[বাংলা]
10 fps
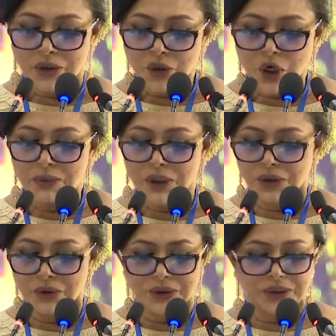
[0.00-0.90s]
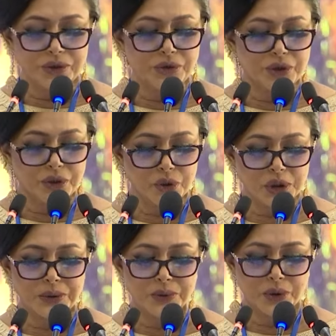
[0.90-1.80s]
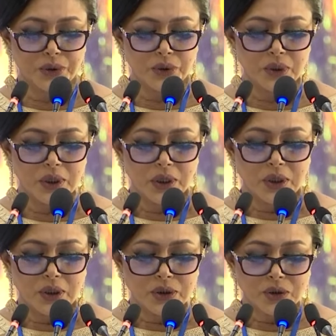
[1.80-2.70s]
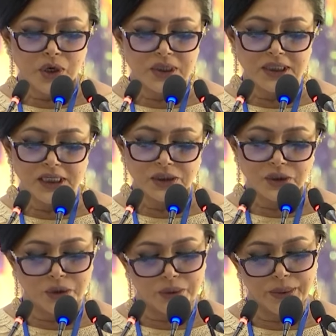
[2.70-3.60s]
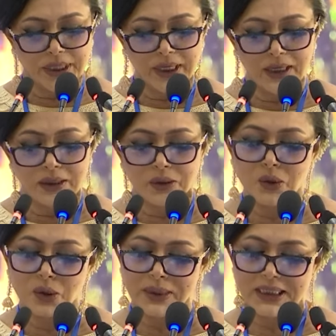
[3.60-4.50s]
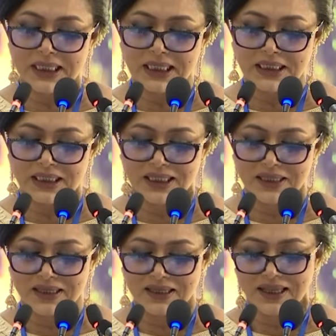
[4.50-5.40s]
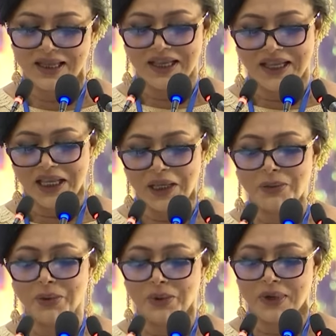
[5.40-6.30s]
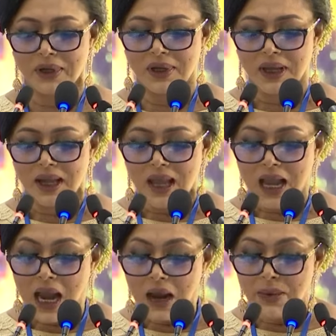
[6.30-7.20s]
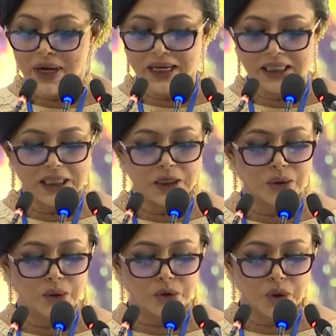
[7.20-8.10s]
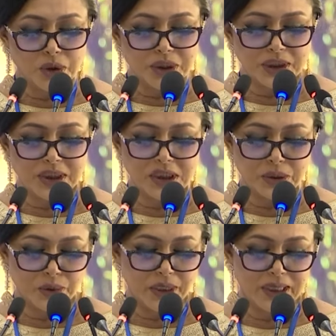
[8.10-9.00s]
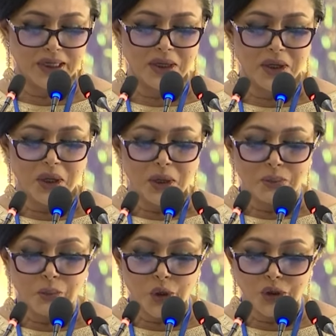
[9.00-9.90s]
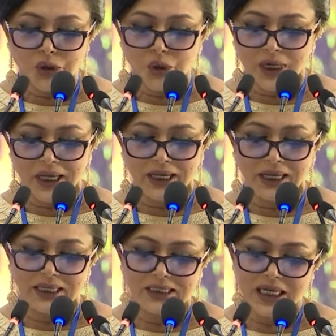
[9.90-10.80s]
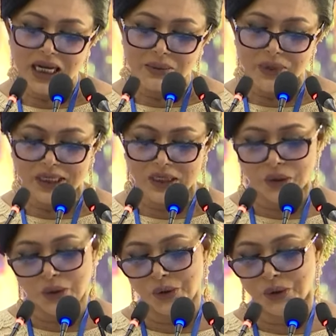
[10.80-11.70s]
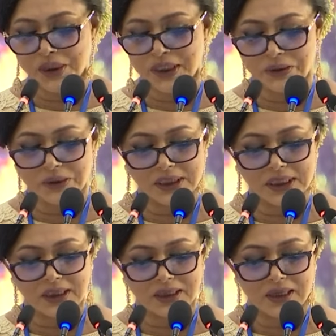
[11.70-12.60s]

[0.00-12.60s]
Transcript: সম্মানিত সিনিয়র সচিবসহ সংশ্লিষ্ট সবাইকে ধন্যবাদ জানাচ্ছি এবং আমার এই দীর্ঘ চলচ্চিত্র জীবনের পথ চলায় যারা আমাকে সহযোগিতা করেছেন